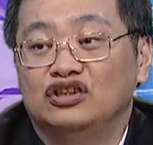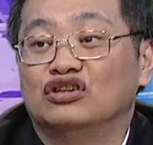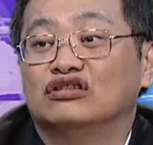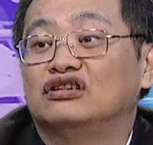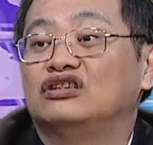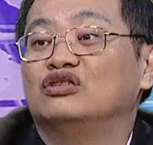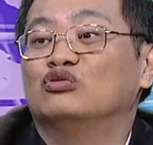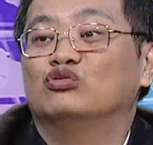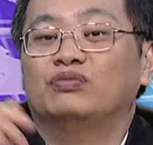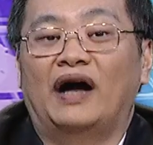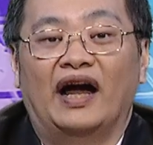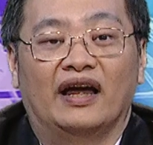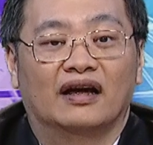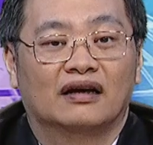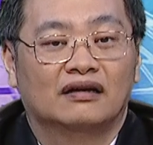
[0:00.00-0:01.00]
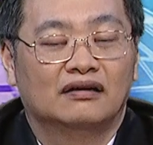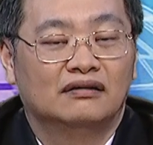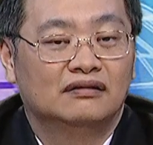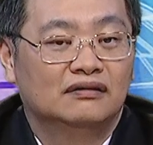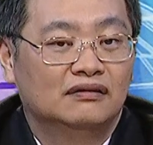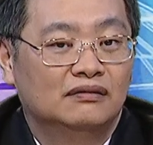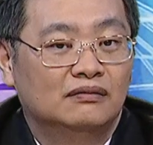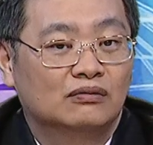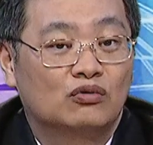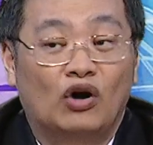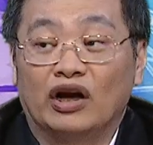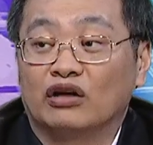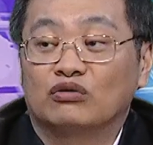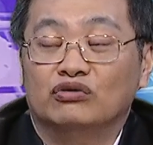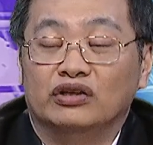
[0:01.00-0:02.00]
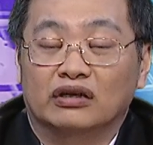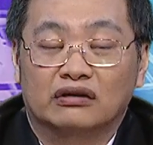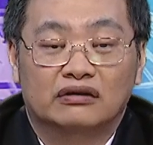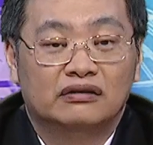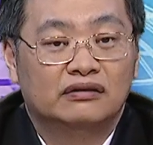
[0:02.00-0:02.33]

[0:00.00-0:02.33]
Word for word: 就四五百？跨里贵啊！